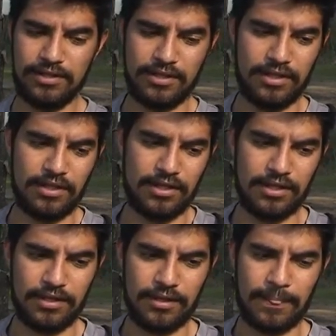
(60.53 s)
y
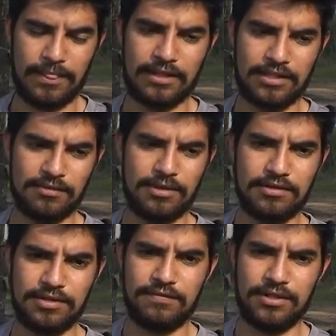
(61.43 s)
que las
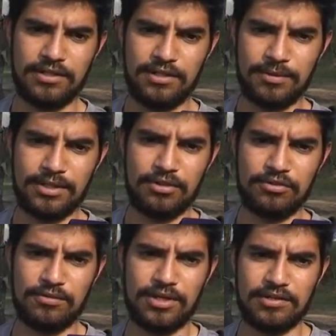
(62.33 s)
termas definitivamente
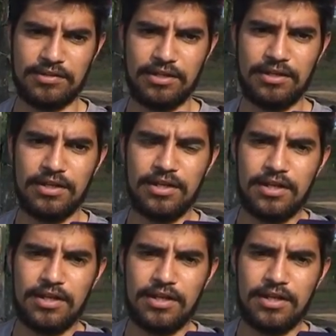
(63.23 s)
no se van a hacer.